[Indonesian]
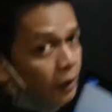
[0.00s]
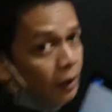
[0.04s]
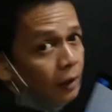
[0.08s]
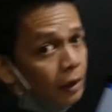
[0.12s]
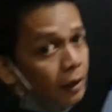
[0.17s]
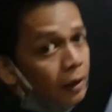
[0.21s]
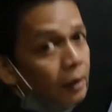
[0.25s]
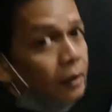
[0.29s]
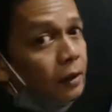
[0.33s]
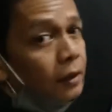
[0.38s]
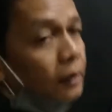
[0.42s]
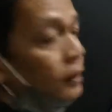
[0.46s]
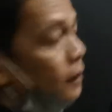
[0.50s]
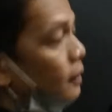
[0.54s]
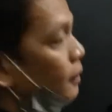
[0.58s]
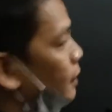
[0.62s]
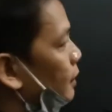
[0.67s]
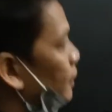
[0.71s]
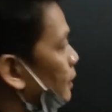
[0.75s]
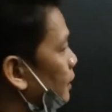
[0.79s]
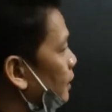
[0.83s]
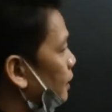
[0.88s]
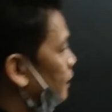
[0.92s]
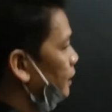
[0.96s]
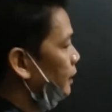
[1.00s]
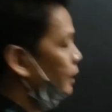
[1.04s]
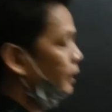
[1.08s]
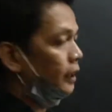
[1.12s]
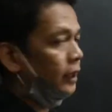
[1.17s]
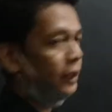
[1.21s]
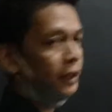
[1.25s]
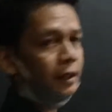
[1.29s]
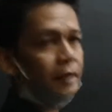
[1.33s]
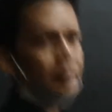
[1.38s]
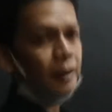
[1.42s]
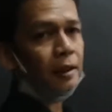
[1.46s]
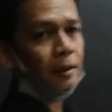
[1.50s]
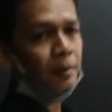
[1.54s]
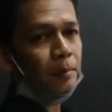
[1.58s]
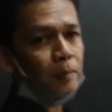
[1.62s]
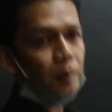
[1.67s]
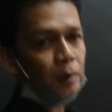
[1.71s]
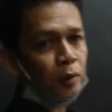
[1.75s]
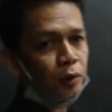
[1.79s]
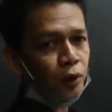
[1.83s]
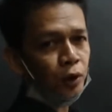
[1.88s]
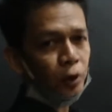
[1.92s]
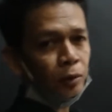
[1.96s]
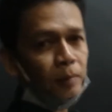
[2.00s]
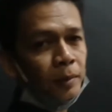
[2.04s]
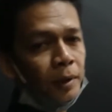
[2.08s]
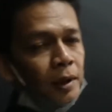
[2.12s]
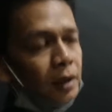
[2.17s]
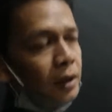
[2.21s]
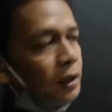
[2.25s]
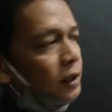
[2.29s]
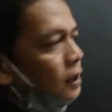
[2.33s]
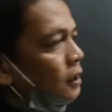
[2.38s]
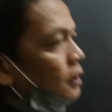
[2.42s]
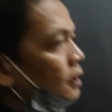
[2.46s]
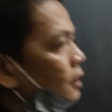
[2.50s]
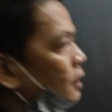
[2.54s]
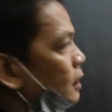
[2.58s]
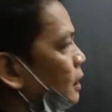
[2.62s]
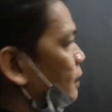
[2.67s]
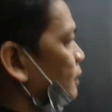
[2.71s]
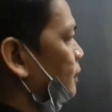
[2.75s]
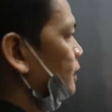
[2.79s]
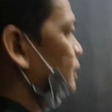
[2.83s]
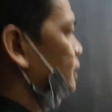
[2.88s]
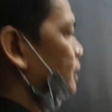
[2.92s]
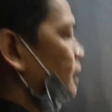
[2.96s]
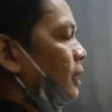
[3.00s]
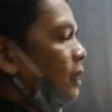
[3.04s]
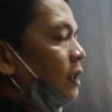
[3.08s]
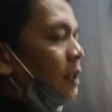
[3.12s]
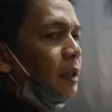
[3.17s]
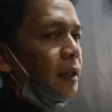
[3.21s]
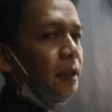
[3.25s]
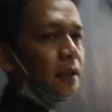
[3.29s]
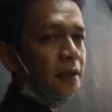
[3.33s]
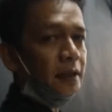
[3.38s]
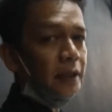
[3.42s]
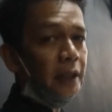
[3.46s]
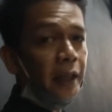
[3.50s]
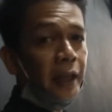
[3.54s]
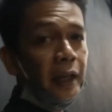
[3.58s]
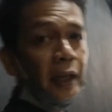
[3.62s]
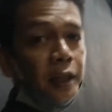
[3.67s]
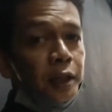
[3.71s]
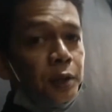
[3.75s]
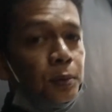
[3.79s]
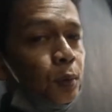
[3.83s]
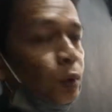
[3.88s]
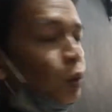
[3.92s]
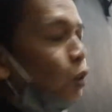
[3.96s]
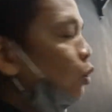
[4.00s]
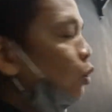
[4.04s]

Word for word: Ah. Nah, ini kita mau nyoba ke Kawasaki ZX10